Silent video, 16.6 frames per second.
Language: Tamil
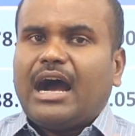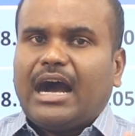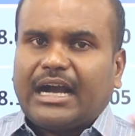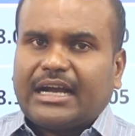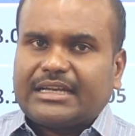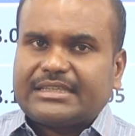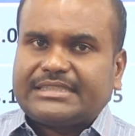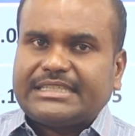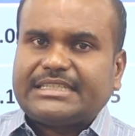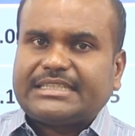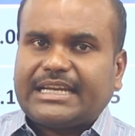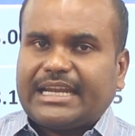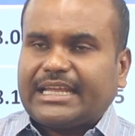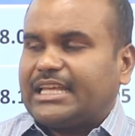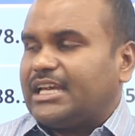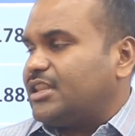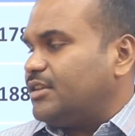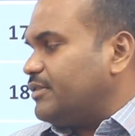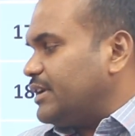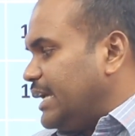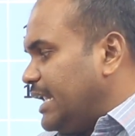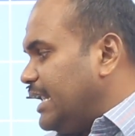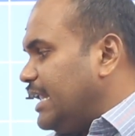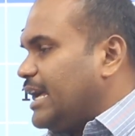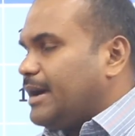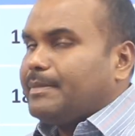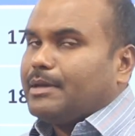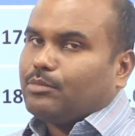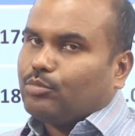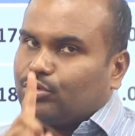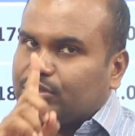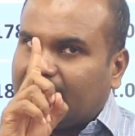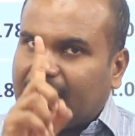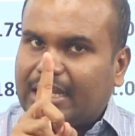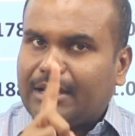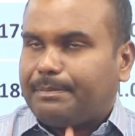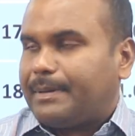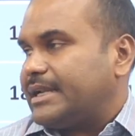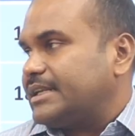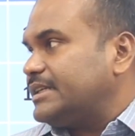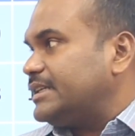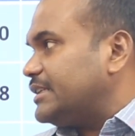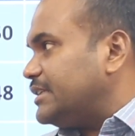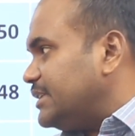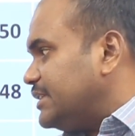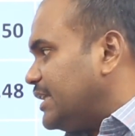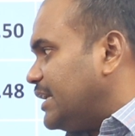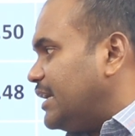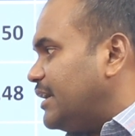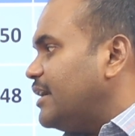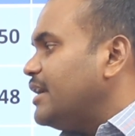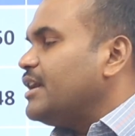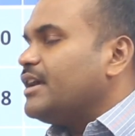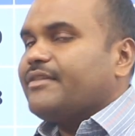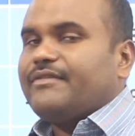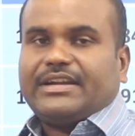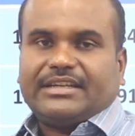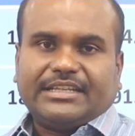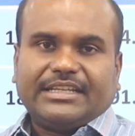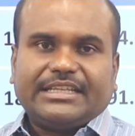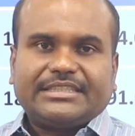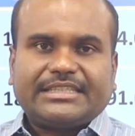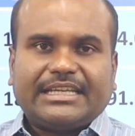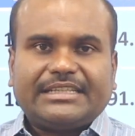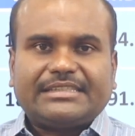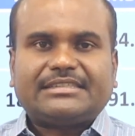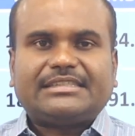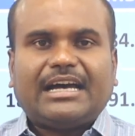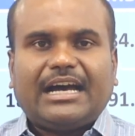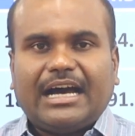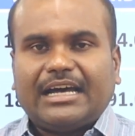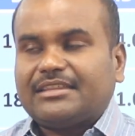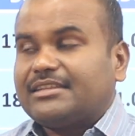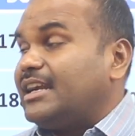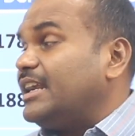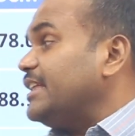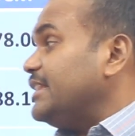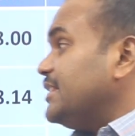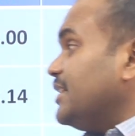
அங்கே சீட்டு கிடைக்காதவங்க எல்லாமே முதல்ல பார்க்குறது இந்த வெட்டினரி சயின்ஸ் தான் அதனால்